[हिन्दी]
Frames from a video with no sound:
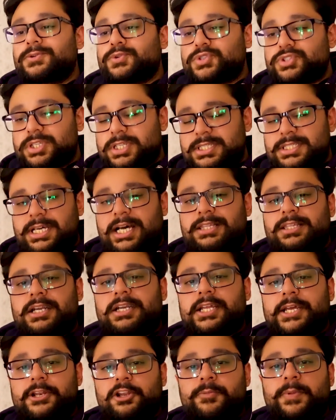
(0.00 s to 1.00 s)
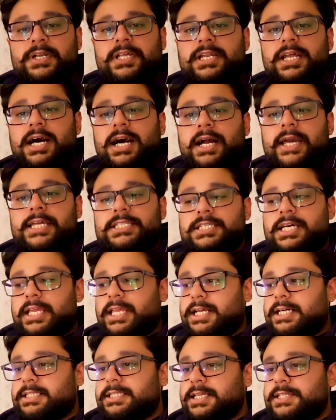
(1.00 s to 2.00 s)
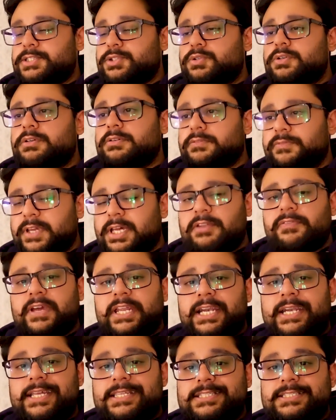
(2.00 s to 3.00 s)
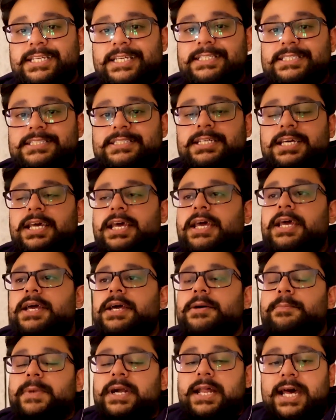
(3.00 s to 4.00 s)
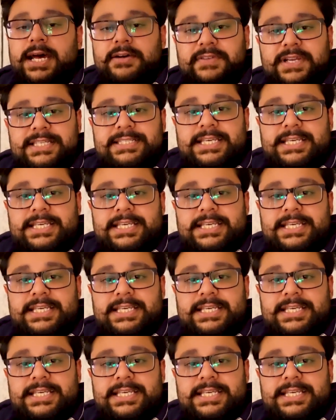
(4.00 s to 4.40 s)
उससे सात आठ किलोमीटर आगे जाके आता है सो वी आर वेरी डिस्टेंस्ड बट हैविंग